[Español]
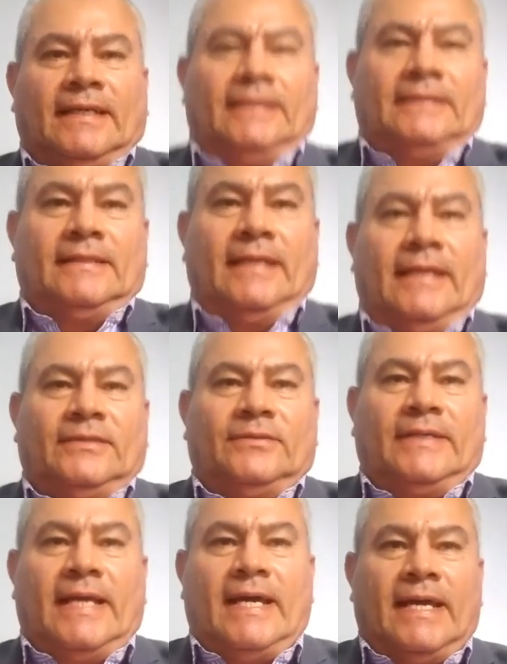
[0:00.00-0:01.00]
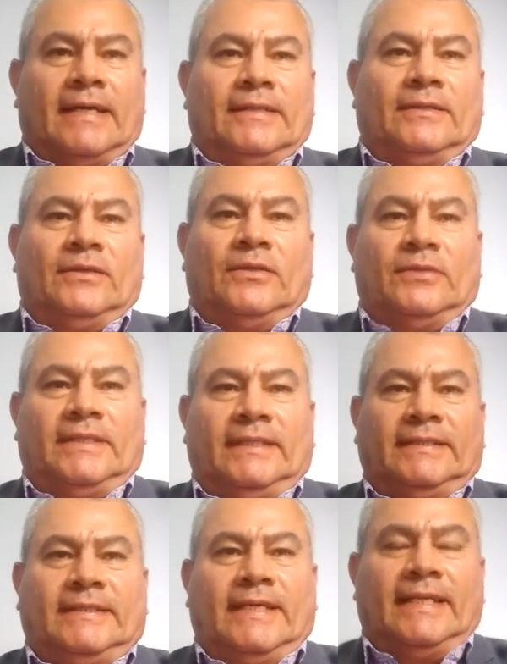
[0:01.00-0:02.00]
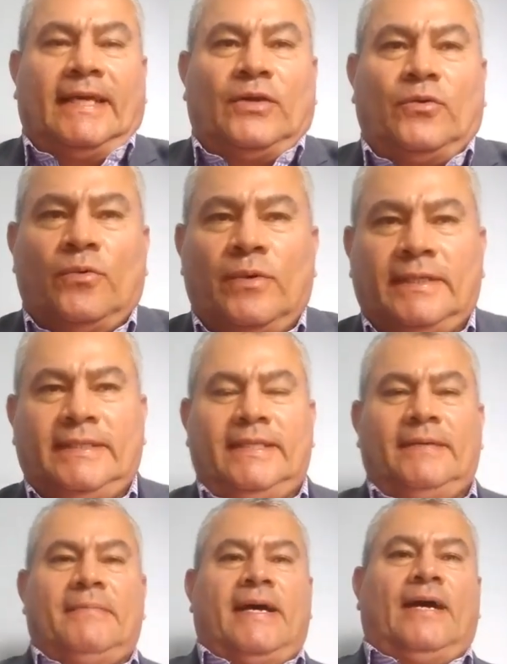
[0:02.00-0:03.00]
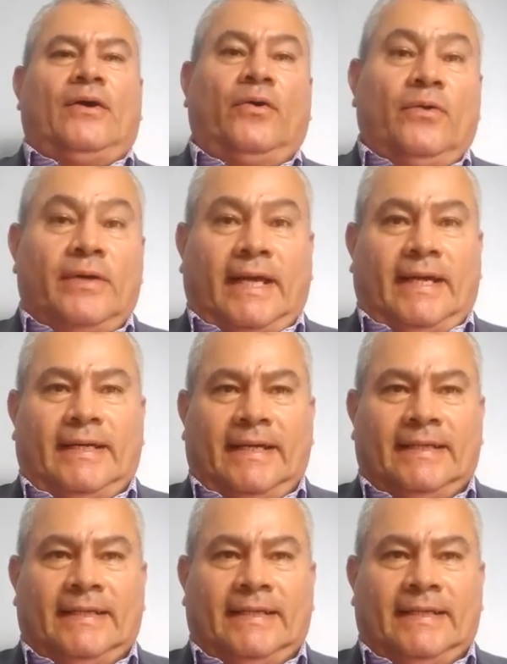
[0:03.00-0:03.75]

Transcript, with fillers: Esta es una noticia de última hora.